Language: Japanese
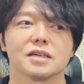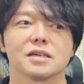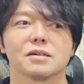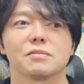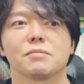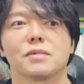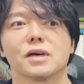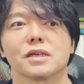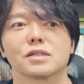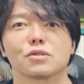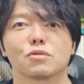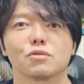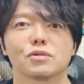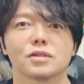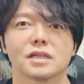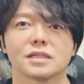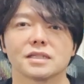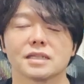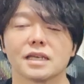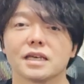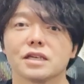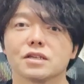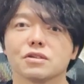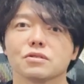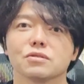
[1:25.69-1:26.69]
まあ、そういった
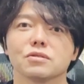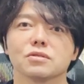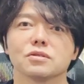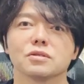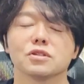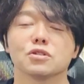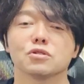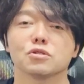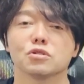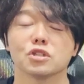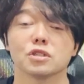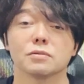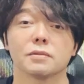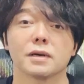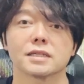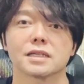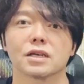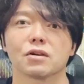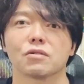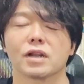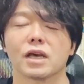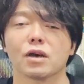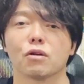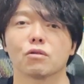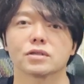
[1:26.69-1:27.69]
声優 YouTuber さ
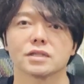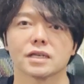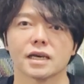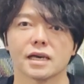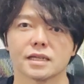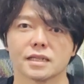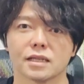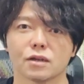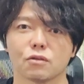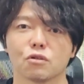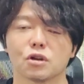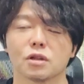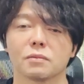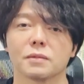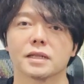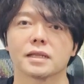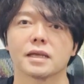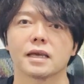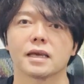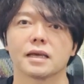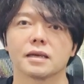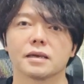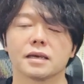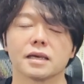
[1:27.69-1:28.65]
んをね、抑えて、これまで、